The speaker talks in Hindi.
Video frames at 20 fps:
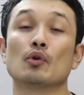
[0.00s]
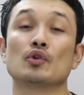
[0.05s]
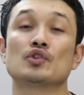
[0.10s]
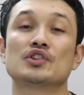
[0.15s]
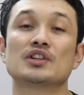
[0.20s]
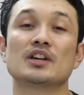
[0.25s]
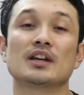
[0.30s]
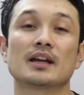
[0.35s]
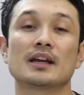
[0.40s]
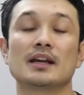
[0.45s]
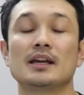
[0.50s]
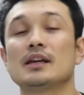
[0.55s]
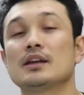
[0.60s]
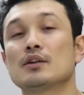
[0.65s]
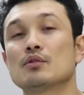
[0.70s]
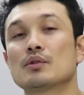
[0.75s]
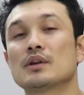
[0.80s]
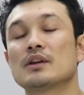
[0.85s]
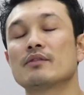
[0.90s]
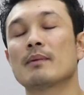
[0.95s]
पोस्चर की
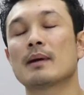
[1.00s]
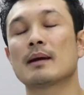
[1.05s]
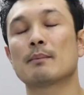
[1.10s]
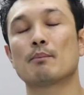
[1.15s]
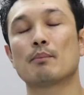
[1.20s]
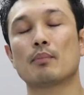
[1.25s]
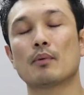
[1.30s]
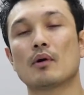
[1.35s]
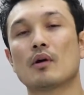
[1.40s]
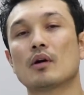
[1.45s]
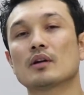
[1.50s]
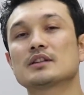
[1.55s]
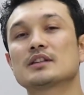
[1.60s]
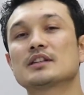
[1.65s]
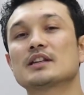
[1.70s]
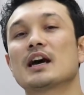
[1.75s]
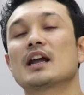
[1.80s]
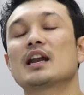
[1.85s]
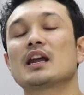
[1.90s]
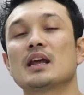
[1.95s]
क्योंकि मैं बहुत
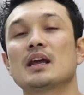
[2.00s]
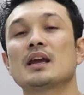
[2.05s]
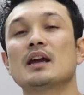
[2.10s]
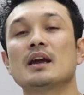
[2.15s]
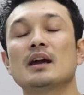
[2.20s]
सारी